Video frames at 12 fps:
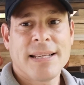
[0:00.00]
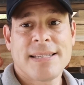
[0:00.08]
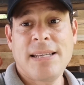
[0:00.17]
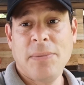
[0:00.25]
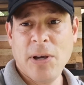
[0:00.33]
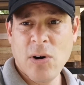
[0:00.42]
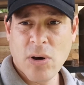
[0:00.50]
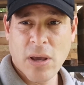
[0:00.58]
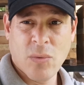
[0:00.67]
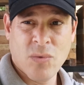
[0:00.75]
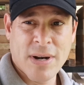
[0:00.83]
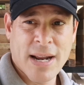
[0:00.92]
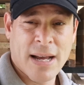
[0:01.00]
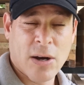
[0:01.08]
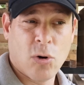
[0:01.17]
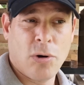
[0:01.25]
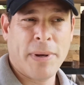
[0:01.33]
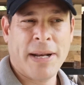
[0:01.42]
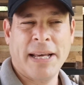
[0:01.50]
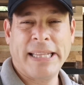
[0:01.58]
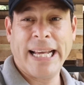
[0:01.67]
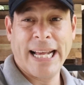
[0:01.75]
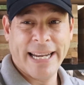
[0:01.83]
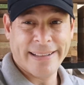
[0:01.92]
si veo que una colmena
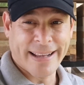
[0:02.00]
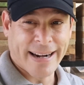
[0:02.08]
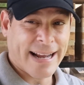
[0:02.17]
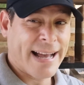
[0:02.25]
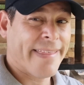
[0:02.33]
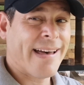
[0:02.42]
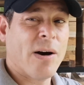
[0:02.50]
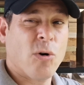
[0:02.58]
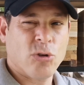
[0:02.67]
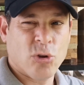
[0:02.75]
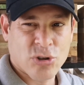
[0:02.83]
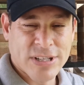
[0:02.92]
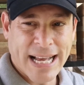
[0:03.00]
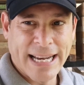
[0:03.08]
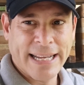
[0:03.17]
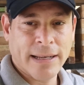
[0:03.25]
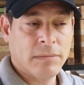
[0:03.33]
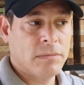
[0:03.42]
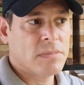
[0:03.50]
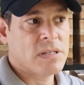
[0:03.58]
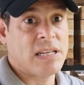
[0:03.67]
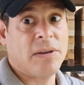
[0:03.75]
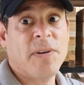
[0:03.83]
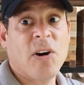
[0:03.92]
está letargada o no salen,
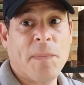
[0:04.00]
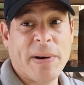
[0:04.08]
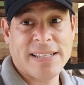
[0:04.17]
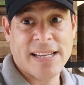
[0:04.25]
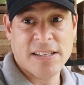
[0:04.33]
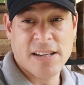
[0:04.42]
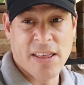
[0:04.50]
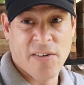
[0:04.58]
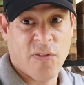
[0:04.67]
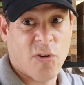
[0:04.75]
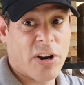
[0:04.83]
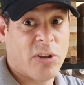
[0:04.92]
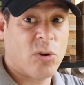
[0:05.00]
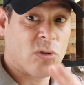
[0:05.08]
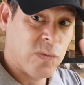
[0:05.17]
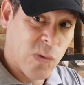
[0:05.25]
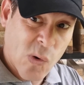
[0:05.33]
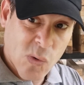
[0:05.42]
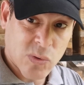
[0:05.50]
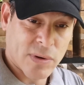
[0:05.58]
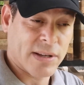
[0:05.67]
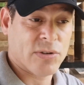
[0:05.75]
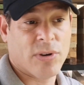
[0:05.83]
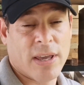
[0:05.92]
si veo presencia de fóridos,
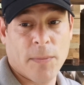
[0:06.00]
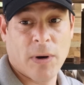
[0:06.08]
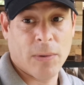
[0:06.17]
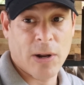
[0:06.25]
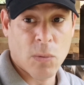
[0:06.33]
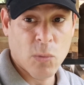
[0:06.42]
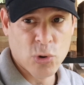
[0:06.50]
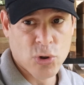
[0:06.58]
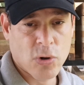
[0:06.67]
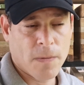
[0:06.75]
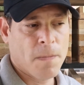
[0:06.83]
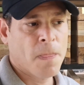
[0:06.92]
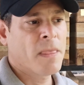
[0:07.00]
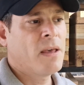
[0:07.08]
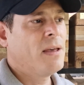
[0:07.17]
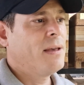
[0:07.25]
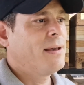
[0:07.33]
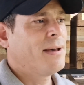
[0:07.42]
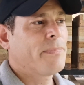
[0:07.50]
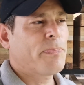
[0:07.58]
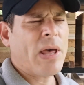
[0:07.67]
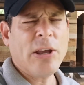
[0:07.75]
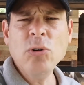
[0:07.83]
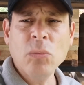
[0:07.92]
eso ya hemos hablado mucho.
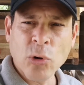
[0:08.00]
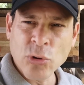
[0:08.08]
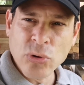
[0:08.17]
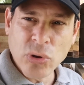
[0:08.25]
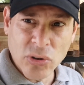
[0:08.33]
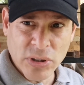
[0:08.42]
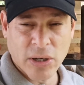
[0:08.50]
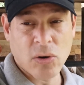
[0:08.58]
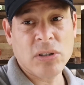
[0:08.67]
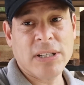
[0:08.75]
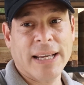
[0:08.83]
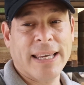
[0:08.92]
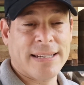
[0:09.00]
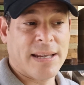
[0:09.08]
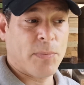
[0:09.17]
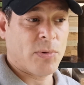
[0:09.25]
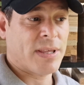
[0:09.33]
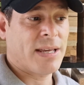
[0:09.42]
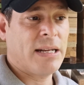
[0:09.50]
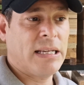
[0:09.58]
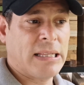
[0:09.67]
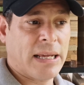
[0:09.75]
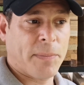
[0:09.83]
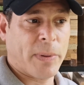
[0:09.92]
Hay un montón de cosas que se pueden
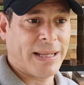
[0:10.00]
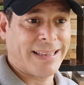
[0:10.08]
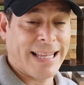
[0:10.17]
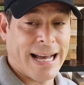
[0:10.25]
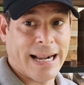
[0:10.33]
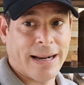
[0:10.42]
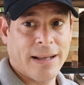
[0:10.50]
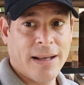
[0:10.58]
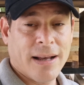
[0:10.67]
interpretar